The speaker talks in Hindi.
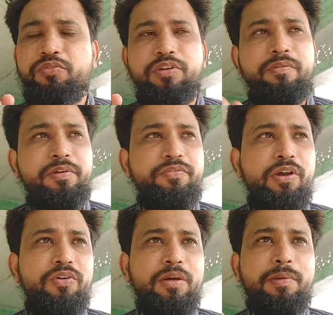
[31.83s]
फिर भी
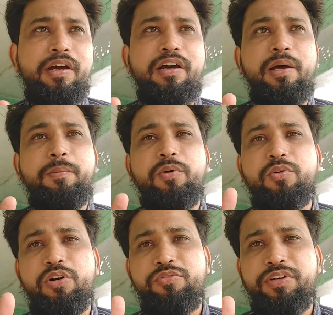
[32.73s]
फेल हो गए पर अगर आपको
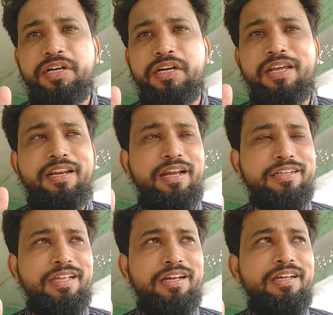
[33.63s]
कॉन्फिडेंट है
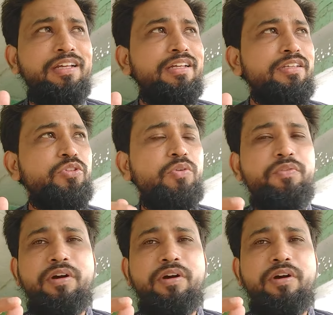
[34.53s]
लगता है तो